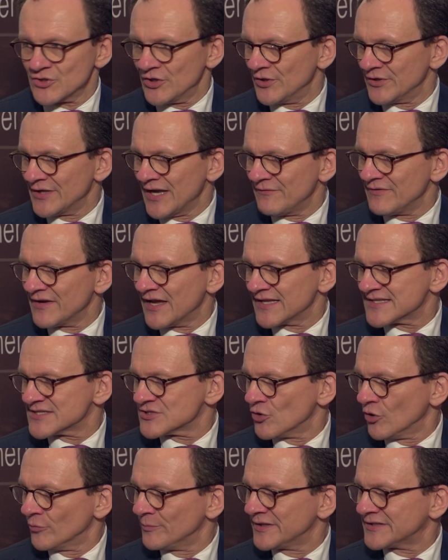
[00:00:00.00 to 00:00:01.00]
zur
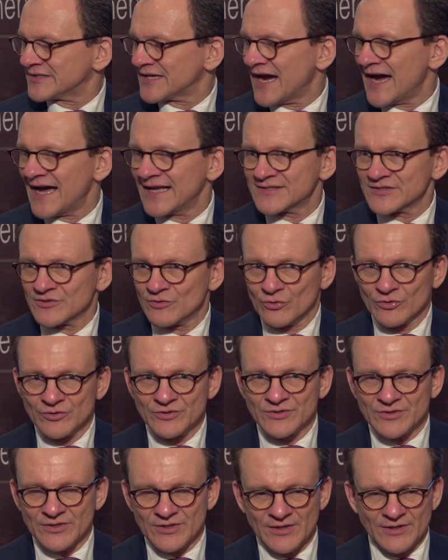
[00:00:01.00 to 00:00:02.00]
Navigation mit Karte
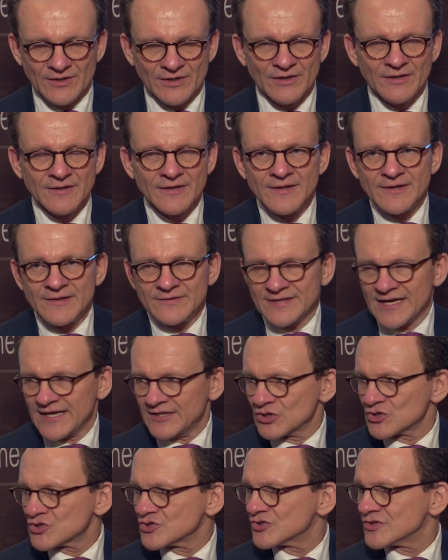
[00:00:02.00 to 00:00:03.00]
und äh,
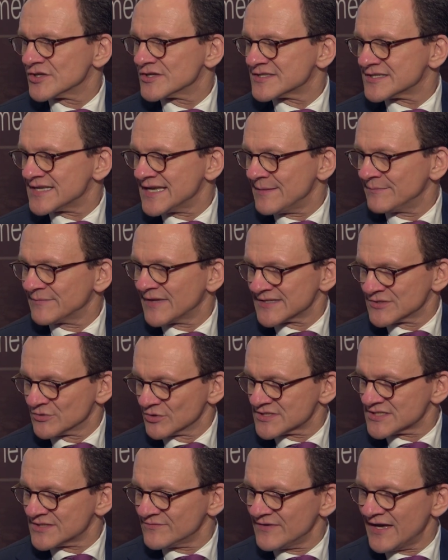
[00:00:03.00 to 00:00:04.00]
technischen Systemen, das
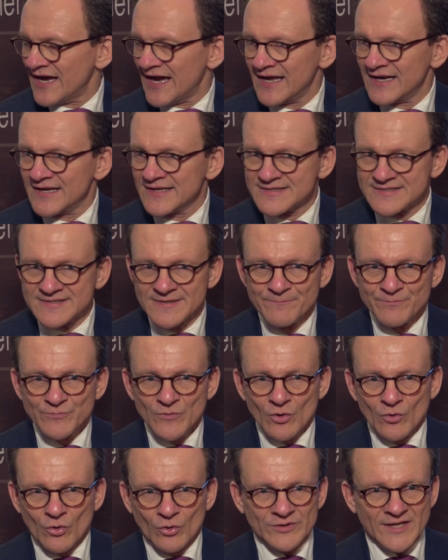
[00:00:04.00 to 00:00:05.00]
nutzen wir alles
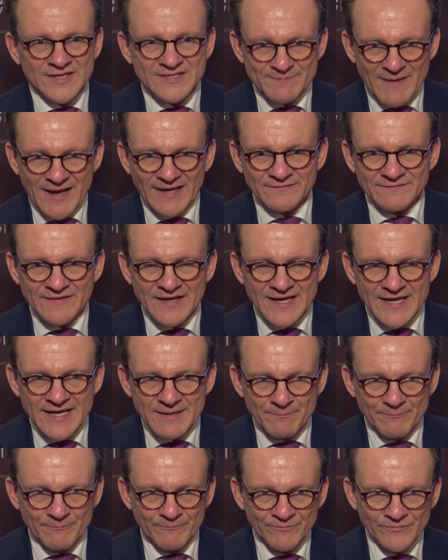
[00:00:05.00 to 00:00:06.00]
und das machen wir
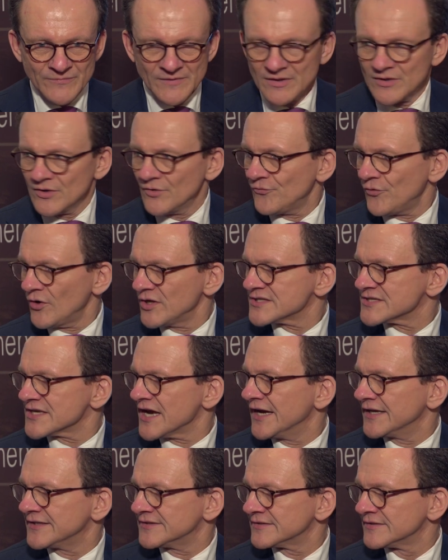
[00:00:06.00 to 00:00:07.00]
eben
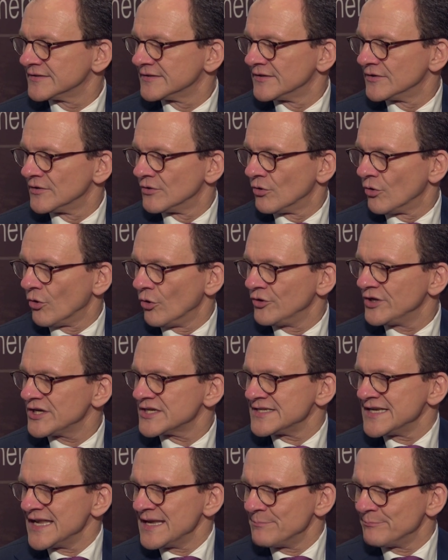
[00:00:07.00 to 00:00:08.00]
Vollzeit und
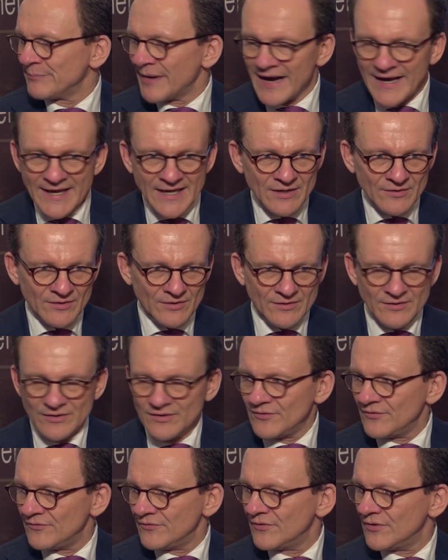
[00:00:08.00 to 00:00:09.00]
nicht nebenbei
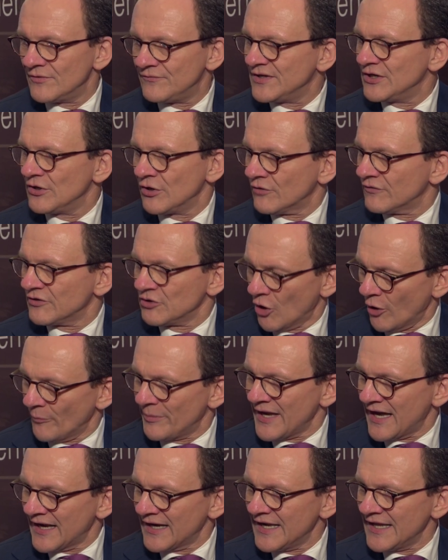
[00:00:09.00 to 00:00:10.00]
äh, wie irgendwie ein
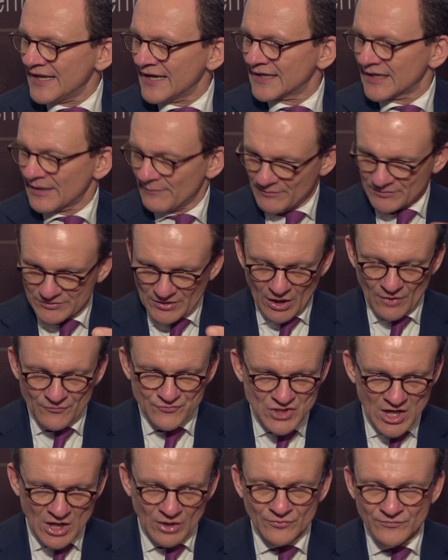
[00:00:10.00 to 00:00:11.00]
Hobbyanleger, da, darauf
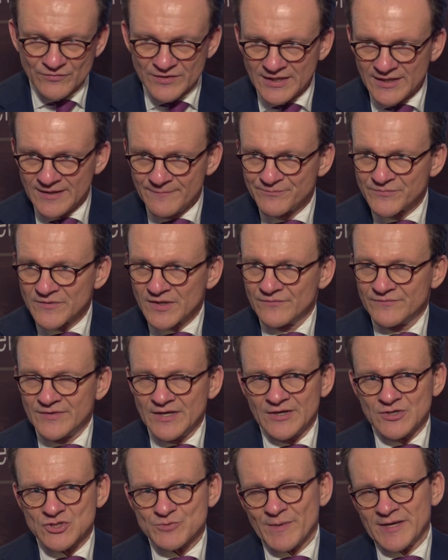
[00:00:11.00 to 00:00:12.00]
schauen wir.
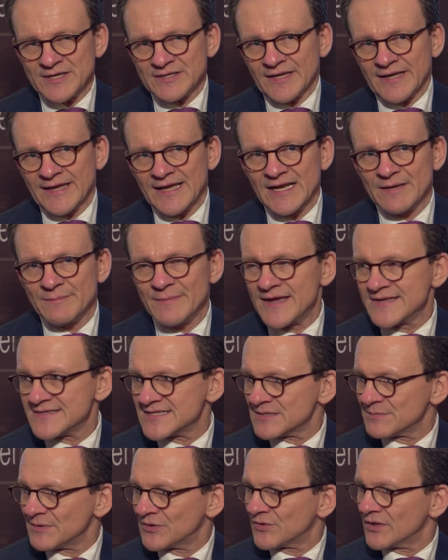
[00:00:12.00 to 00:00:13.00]
Wir sprechen
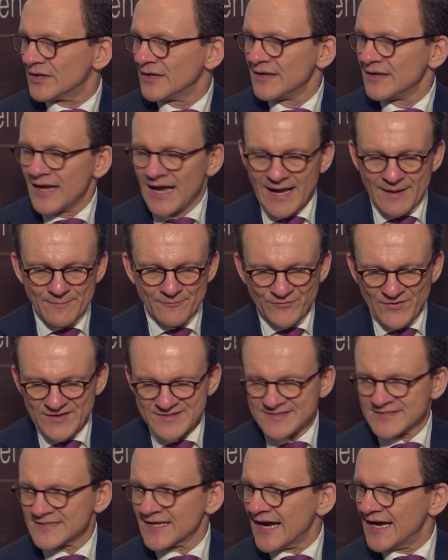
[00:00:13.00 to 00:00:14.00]
regelmäßig mit einem
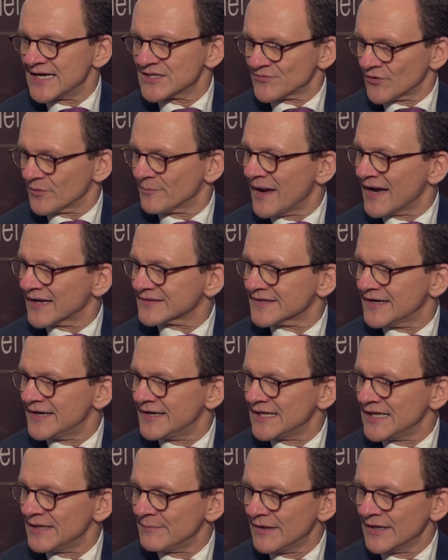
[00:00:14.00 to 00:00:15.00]
festen Kreis von
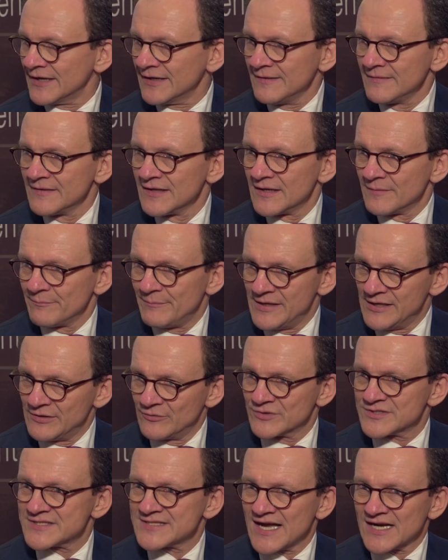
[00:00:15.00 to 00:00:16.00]
Marktteilnehmern, bilden
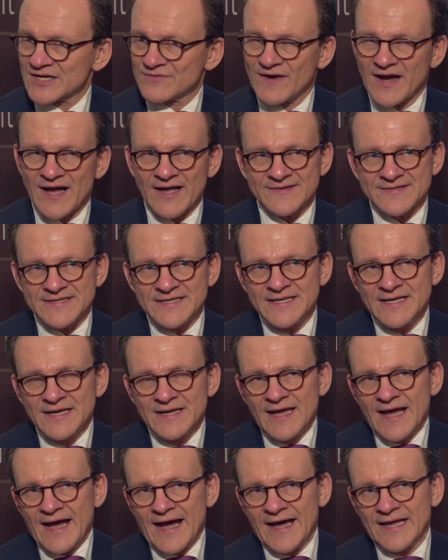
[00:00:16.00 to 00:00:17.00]
uns da quasi
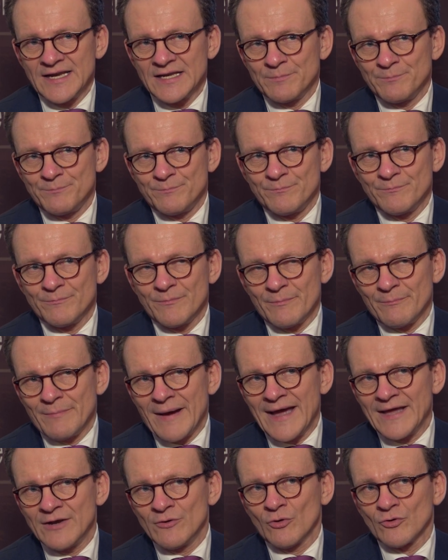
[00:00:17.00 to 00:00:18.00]
eine
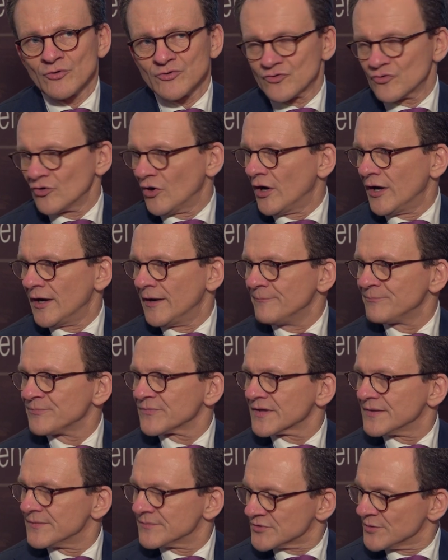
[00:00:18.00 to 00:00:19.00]
Meinung zur,
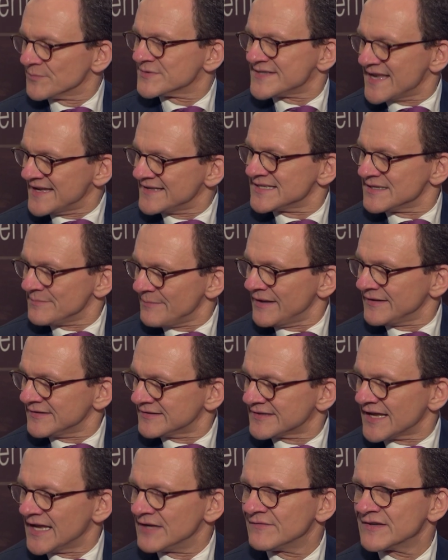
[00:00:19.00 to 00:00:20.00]
zum
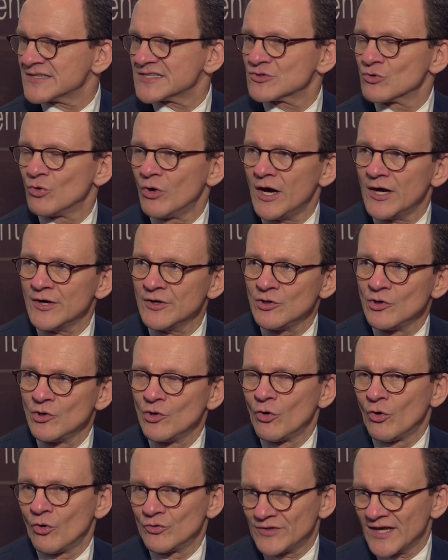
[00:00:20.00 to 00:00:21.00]
Sentiment der Investoren.
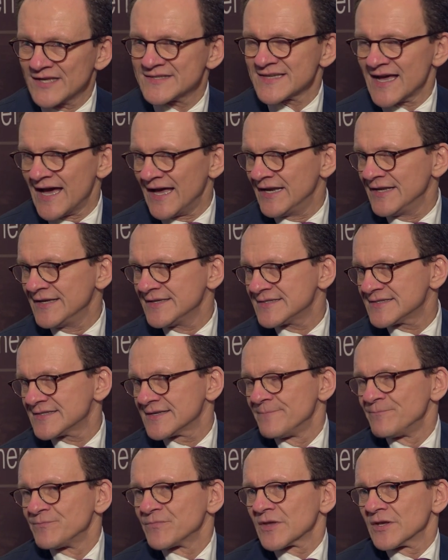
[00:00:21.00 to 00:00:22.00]
Und das alles
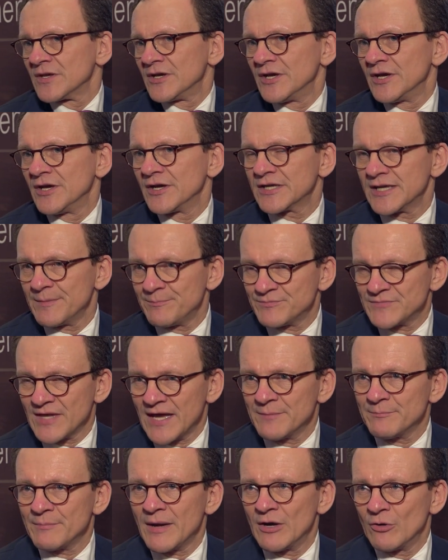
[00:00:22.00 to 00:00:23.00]
äh, gibt
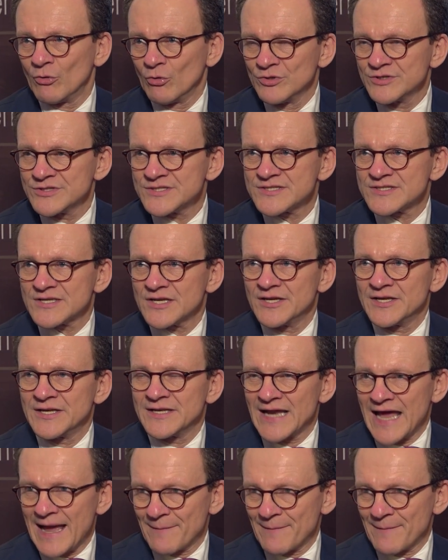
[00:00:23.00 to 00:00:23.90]
dann bei uns einen